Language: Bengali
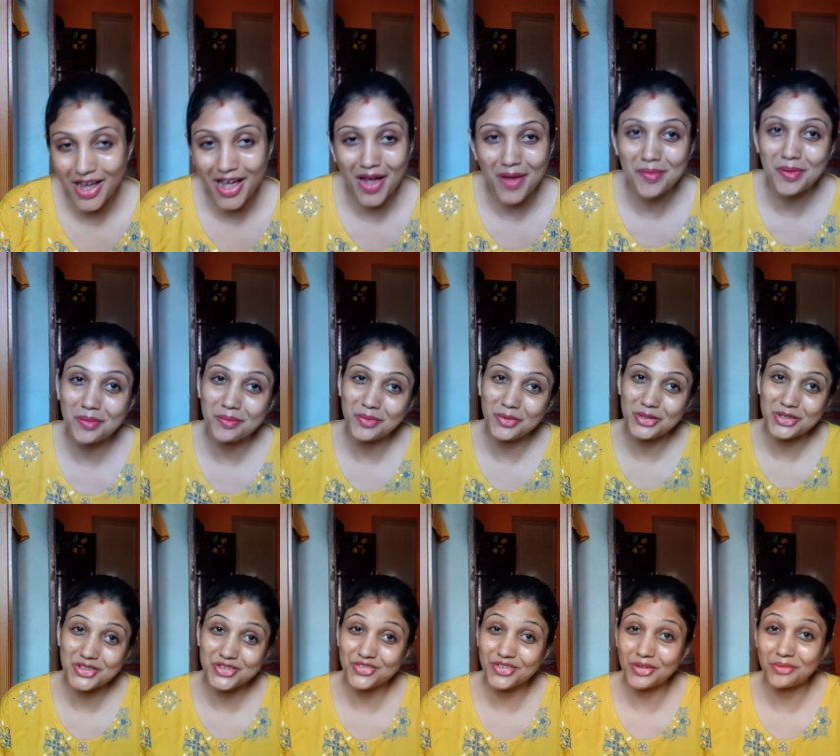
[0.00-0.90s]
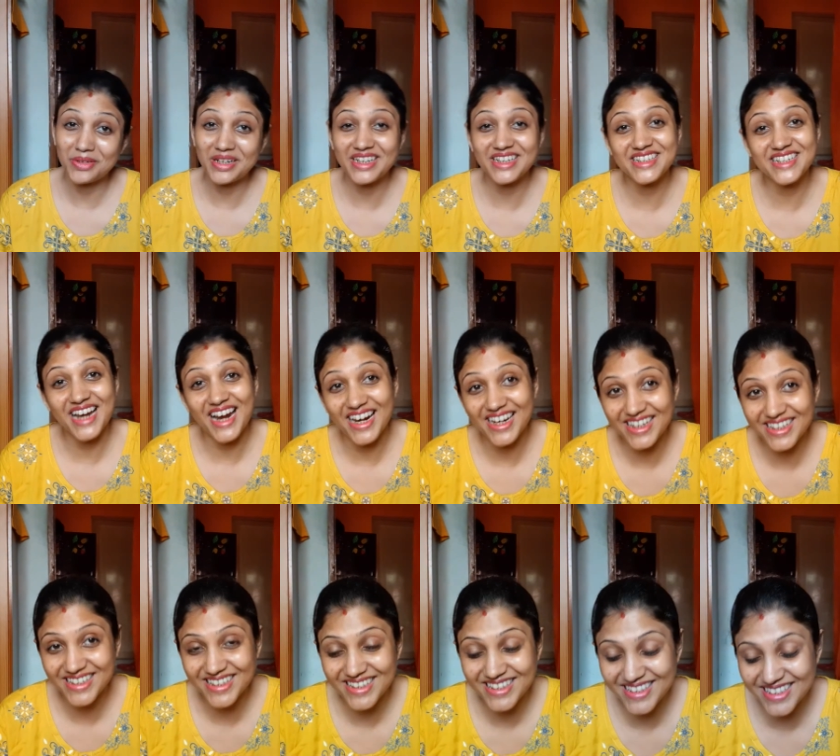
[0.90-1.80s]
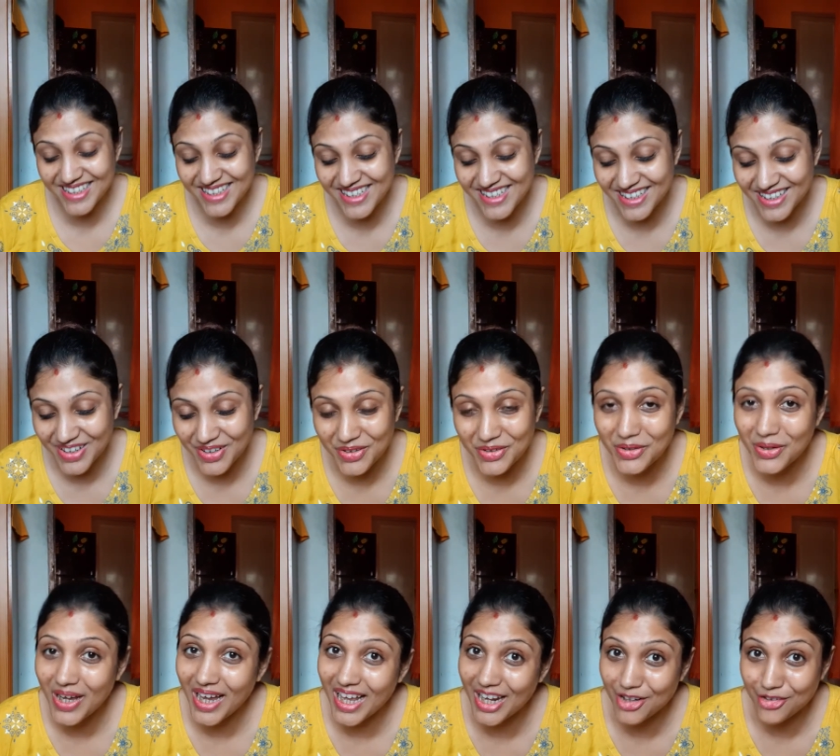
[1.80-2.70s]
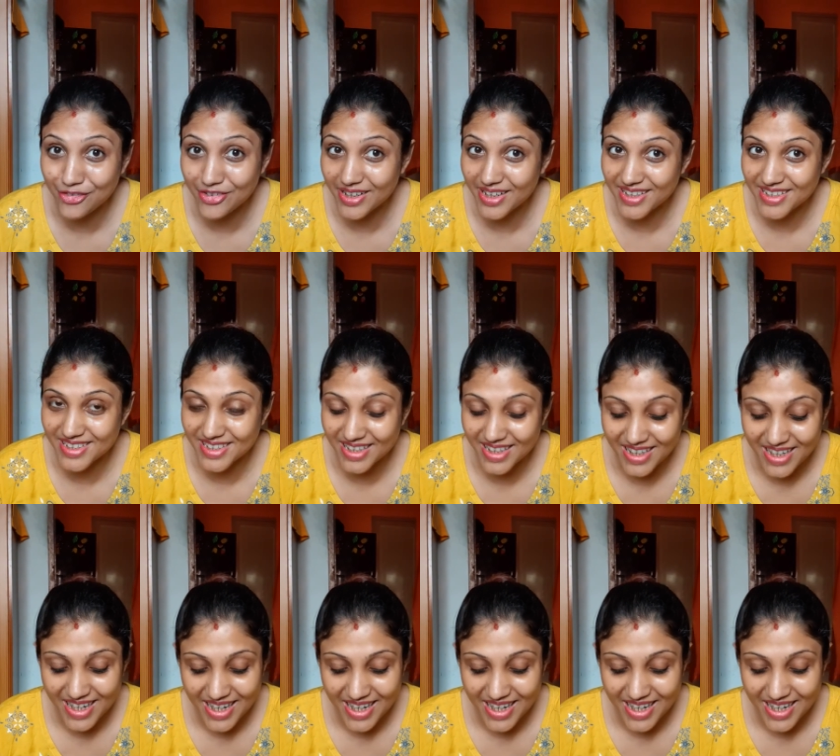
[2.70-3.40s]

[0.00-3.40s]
আমার মোস্ট ফেভারিট আরেকটা জিনিস সেটা হলো অ্যালোভেরা জেল